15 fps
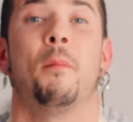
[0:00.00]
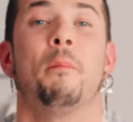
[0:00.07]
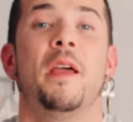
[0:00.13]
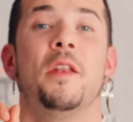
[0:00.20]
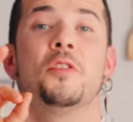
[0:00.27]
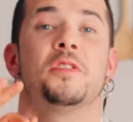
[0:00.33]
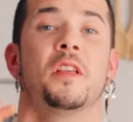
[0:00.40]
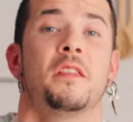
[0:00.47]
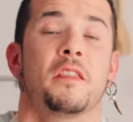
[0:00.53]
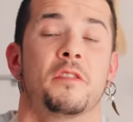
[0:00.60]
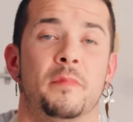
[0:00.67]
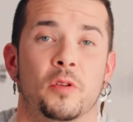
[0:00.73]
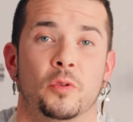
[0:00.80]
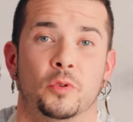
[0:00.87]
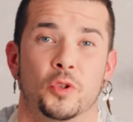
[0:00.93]
menos de 10
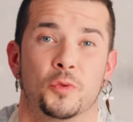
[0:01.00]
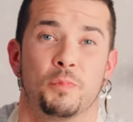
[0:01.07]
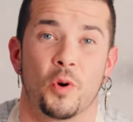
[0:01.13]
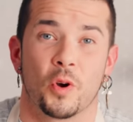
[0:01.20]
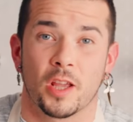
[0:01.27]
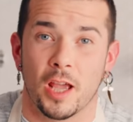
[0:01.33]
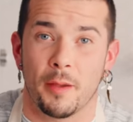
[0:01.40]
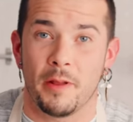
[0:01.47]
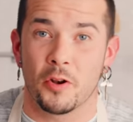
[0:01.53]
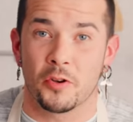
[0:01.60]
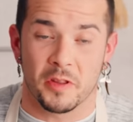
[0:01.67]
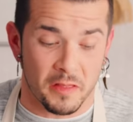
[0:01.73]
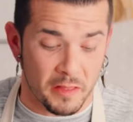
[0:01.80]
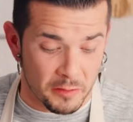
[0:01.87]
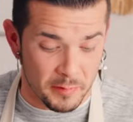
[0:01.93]
minutos. ¿Por qué
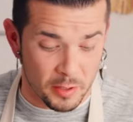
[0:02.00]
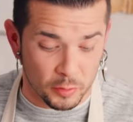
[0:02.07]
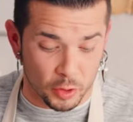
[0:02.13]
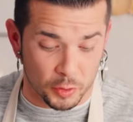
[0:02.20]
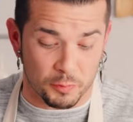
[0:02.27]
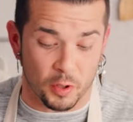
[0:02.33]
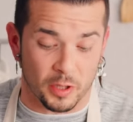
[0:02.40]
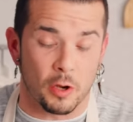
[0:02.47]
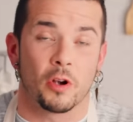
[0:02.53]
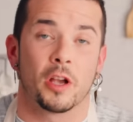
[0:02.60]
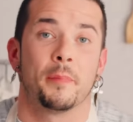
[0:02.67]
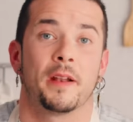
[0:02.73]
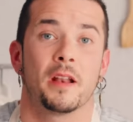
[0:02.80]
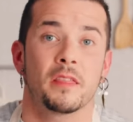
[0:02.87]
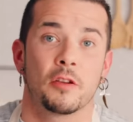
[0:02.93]
menos de 10 minutos? Porque aunque
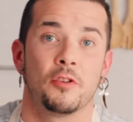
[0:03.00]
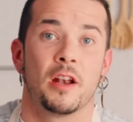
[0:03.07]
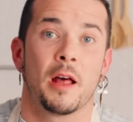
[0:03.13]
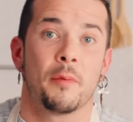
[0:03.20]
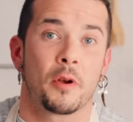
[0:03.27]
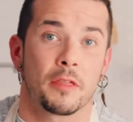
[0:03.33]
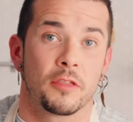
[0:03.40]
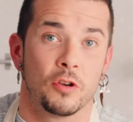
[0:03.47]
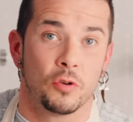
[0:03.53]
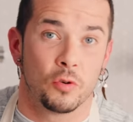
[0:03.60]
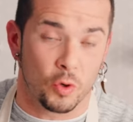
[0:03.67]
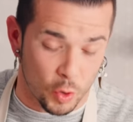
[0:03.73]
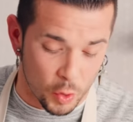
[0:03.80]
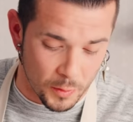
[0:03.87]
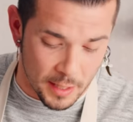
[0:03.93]
parezca una elaboración
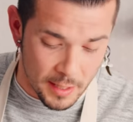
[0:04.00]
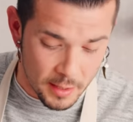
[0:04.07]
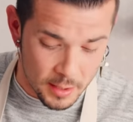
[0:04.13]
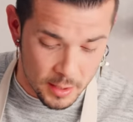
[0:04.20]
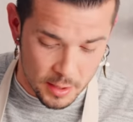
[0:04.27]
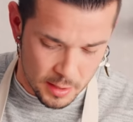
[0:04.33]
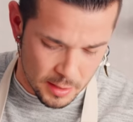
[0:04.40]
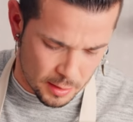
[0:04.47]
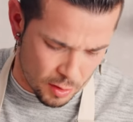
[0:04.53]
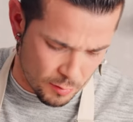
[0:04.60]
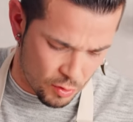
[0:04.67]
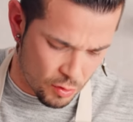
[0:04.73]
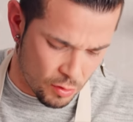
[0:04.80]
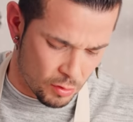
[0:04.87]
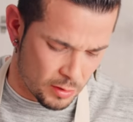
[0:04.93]
cruda,
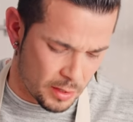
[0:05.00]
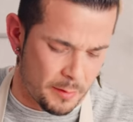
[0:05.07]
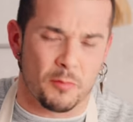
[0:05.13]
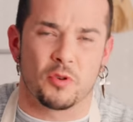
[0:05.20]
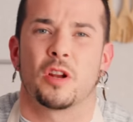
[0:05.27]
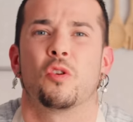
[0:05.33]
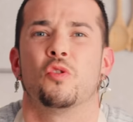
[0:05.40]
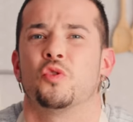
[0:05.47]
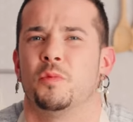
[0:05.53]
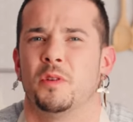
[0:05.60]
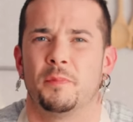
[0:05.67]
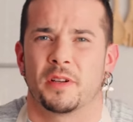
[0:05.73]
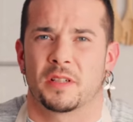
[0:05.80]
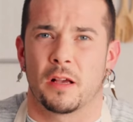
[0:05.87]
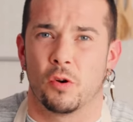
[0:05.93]
como que vamos a
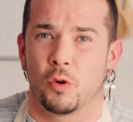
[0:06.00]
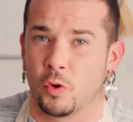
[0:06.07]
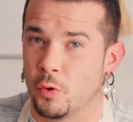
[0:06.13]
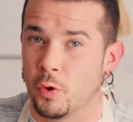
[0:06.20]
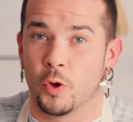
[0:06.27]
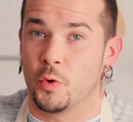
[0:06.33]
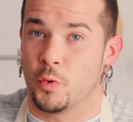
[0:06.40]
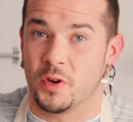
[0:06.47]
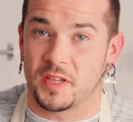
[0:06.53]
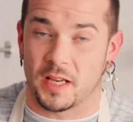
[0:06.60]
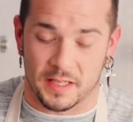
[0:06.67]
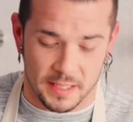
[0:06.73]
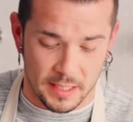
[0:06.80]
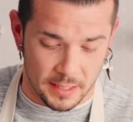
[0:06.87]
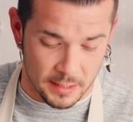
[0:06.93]
consumir pescado crudo, no es
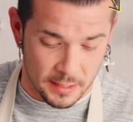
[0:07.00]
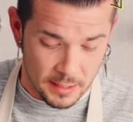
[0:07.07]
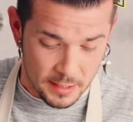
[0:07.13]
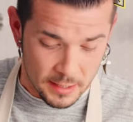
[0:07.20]
así.